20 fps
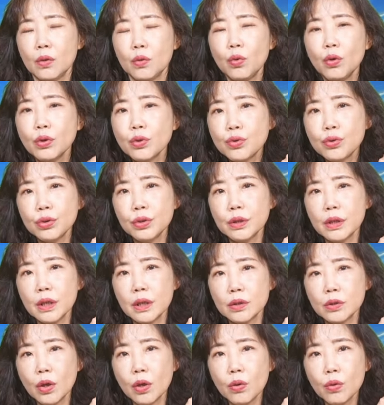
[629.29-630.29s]
过去
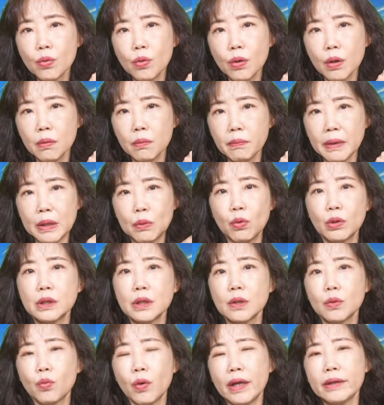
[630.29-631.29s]
呢，透过美国
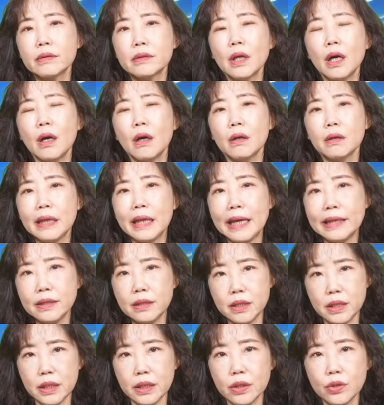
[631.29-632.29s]
的管道来
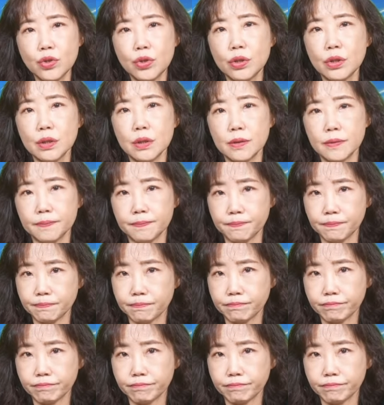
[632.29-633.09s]
节制